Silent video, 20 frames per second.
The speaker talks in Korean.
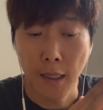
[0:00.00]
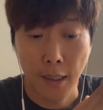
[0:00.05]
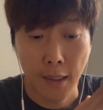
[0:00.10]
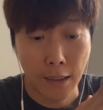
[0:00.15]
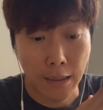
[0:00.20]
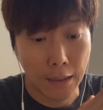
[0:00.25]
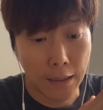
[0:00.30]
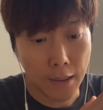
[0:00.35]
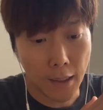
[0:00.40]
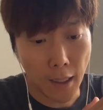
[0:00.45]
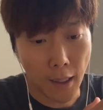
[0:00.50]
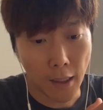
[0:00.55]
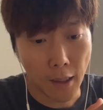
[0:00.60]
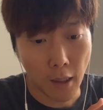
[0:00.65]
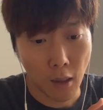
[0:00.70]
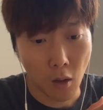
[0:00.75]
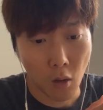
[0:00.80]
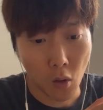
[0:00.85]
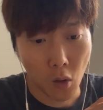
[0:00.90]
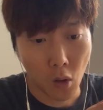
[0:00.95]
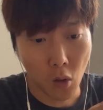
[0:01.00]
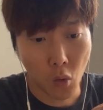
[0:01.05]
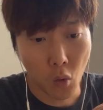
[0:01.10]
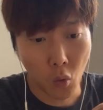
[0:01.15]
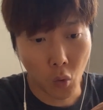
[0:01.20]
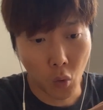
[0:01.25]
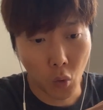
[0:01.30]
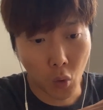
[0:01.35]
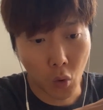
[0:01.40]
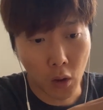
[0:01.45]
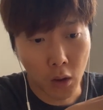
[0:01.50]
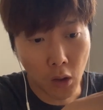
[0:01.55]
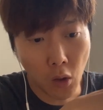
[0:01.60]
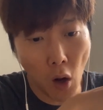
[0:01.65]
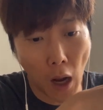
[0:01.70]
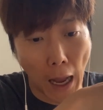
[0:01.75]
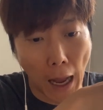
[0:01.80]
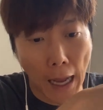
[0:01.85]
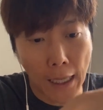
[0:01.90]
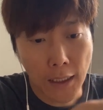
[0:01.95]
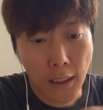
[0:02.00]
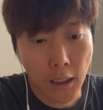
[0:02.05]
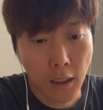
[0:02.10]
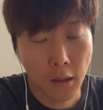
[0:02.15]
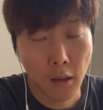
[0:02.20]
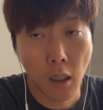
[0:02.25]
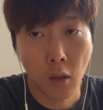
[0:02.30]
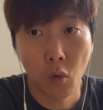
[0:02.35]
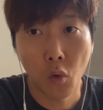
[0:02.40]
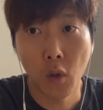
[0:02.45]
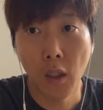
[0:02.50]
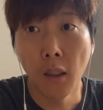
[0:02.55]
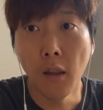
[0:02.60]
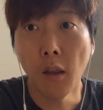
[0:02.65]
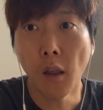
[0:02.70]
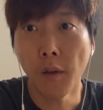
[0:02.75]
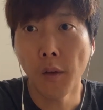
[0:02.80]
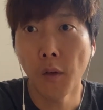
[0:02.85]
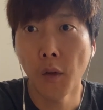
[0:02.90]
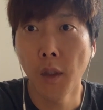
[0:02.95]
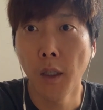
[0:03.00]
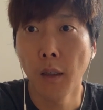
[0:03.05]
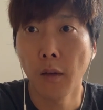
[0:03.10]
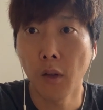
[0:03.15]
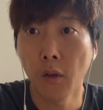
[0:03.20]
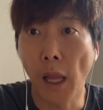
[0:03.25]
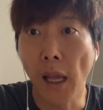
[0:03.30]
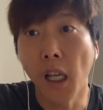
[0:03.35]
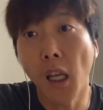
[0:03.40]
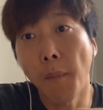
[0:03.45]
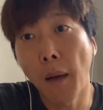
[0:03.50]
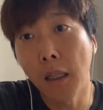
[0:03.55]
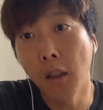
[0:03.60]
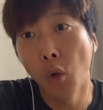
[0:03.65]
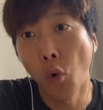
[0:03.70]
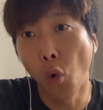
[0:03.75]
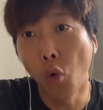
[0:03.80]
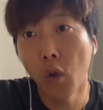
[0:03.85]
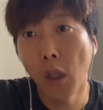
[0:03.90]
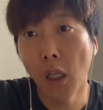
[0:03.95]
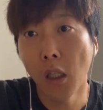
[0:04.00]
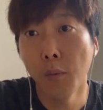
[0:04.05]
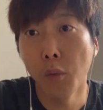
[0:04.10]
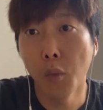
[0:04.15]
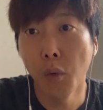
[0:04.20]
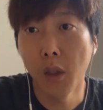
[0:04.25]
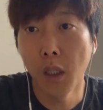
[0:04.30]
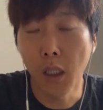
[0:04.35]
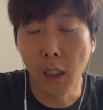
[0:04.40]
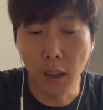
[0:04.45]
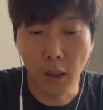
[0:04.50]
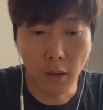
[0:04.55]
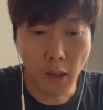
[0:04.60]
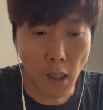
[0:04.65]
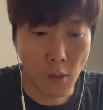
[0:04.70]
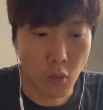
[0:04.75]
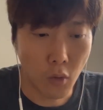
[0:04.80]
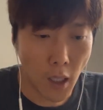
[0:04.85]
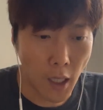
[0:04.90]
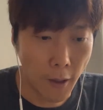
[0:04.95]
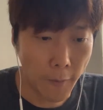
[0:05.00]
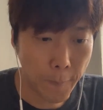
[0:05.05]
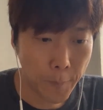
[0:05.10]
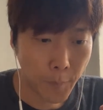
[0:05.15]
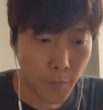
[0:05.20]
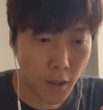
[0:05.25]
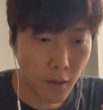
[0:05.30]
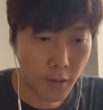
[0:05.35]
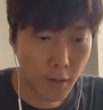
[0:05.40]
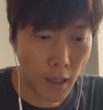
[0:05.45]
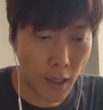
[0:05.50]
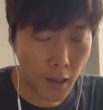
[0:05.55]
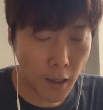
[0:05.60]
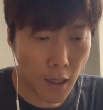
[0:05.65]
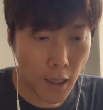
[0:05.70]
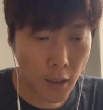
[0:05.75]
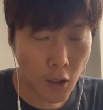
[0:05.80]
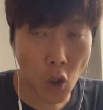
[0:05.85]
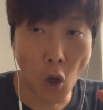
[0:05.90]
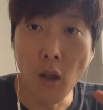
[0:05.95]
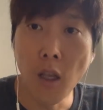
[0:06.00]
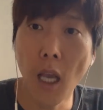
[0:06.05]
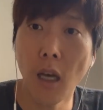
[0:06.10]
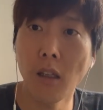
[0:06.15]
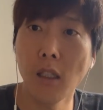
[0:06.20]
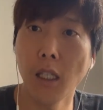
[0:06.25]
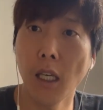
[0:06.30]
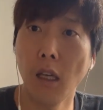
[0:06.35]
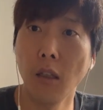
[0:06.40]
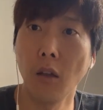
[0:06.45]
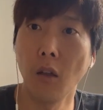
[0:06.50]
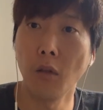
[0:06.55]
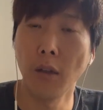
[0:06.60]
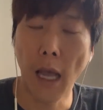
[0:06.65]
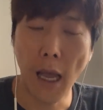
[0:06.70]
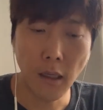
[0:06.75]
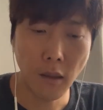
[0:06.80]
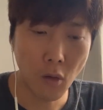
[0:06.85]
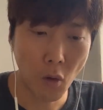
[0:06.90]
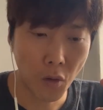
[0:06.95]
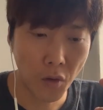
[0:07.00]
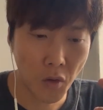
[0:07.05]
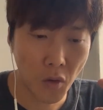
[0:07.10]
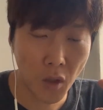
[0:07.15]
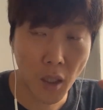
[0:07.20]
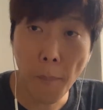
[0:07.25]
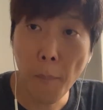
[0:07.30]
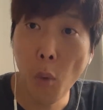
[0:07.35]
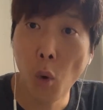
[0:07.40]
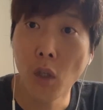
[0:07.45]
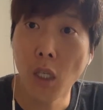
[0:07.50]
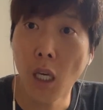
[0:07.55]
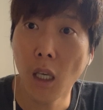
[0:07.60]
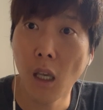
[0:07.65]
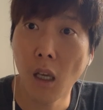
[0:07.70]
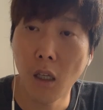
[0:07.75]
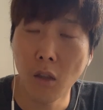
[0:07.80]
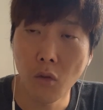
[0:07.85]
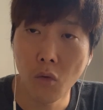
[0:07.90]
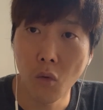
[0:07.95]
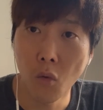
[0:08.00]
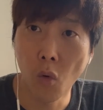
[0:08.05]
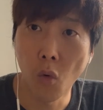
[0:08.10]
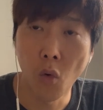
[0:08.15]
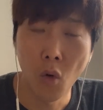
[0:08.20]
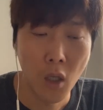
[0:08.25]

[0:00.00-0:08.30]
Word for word: 이게 그거 아니더라도 인더스트리에서 되게 많이 요구되는 부분들이 있기 때문에 내가 전략을 짜야 돼요. 나를 어떻게 포장해 가지고